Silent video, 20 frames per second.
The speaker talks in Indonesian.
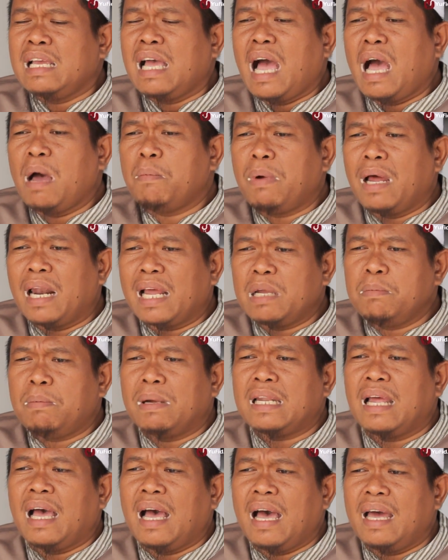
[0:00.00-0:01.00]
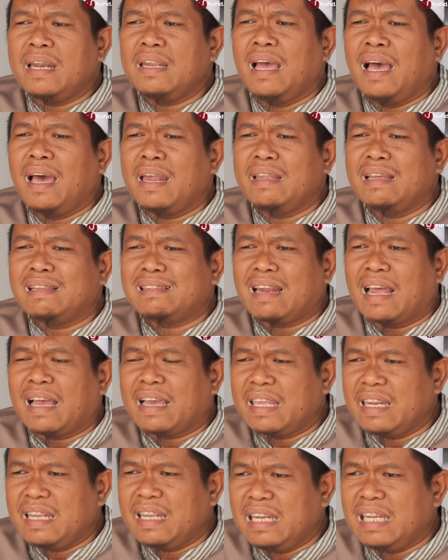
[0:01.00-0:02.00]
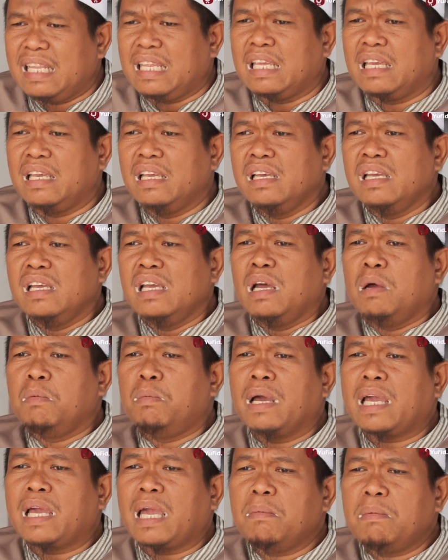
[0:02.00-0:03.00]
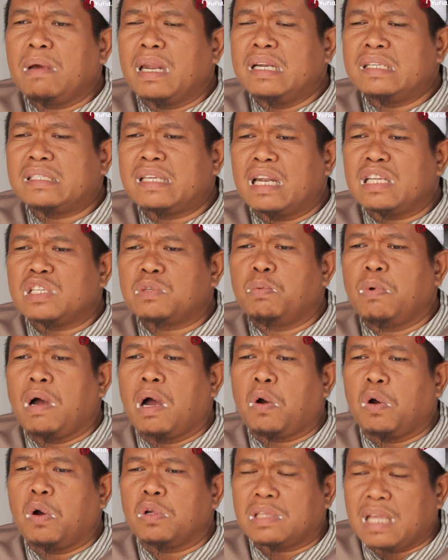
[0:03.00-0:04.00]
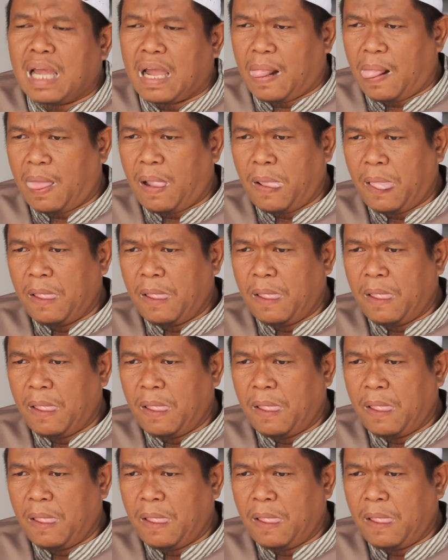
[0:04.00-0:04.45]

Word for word: apalagi pada hari-hari yang terakhir ini. Bagaimana di sana sebuah kota,